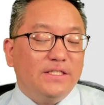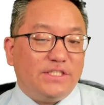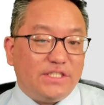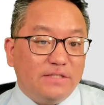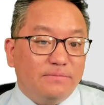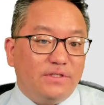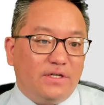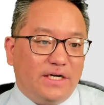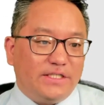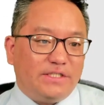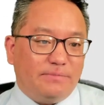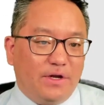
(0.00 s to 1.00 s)
지금
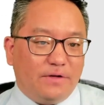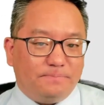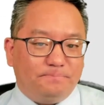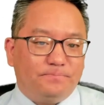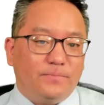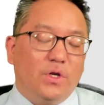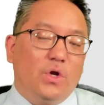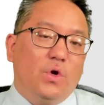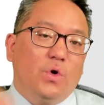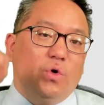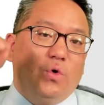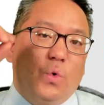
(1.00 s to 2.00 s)
들어가시면
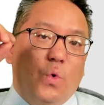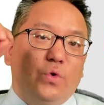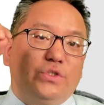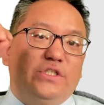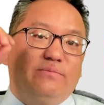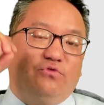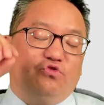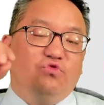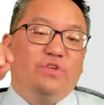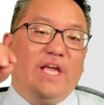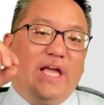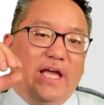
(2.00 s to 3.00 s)

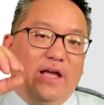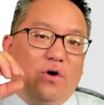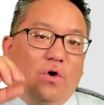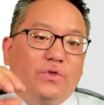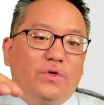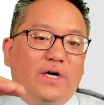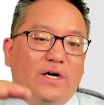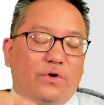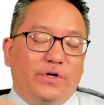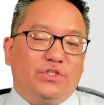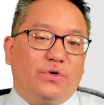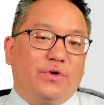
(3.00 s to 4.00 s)
52개의 언어가
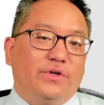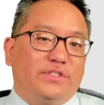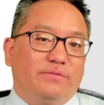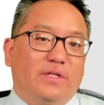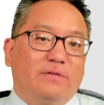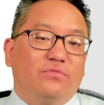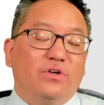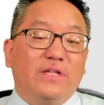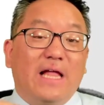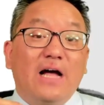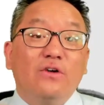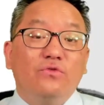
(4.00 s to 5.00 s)
거기 적혀 있습니다.
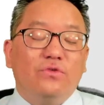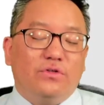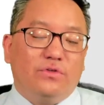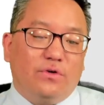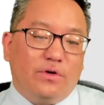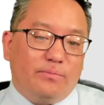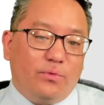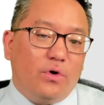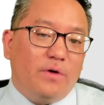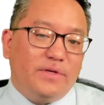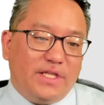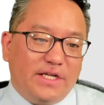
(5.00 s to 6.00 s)
물론 한국어도 거의
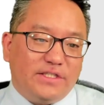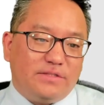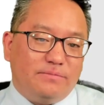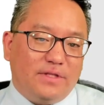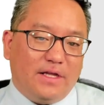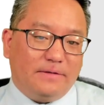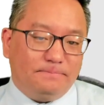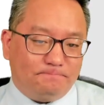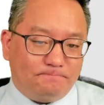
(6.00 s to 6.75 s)
포함이 되어 있습니다.